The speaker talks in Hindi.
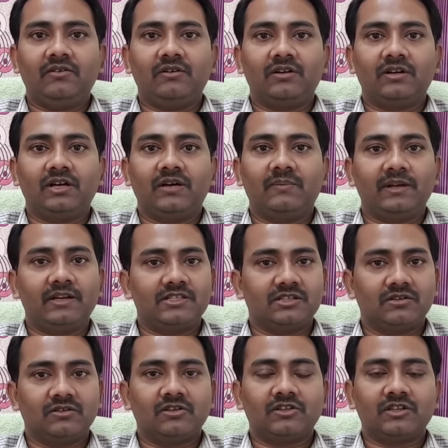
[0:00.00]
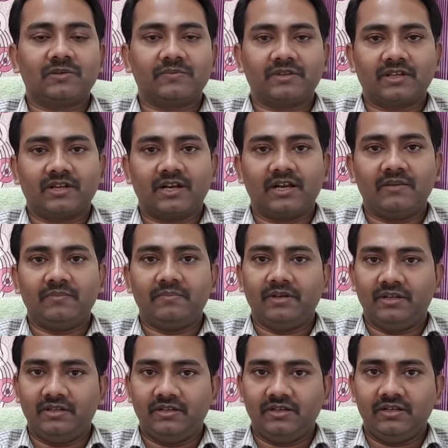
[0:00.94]
और हमारे चैनल को सब्सक्राइब
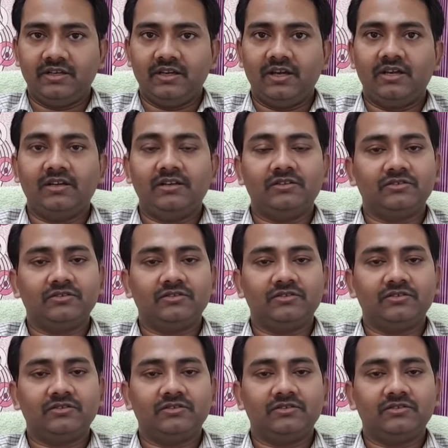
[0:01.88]
नहीं किया है